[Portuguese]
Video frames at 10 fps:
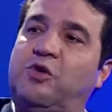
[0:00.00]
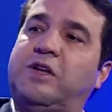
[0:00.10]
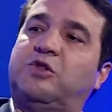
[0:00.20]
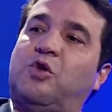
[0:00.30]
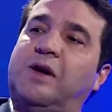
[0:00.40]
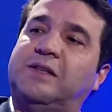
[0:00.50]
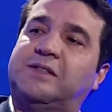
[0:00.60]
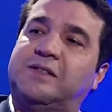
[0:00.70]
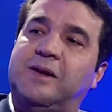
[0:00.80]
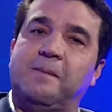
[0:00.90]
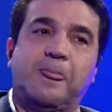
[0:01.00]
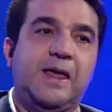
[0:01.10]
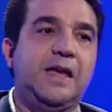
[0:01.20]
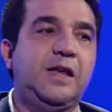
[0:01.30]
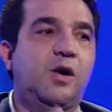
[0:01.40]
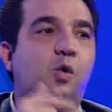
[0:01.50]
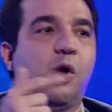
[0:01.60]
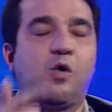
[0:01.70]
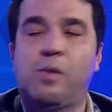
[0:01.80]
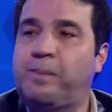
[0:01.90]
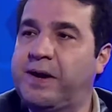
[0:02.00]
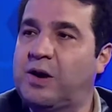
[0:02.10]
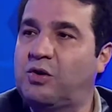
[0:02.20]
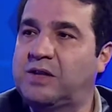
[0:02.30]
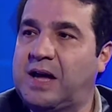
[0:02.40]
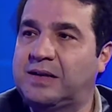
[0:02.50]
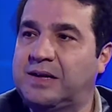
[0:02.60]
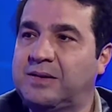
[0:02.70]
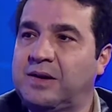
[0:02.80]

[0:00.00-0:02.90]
que entrou antes? Ele ou acompanha a rodada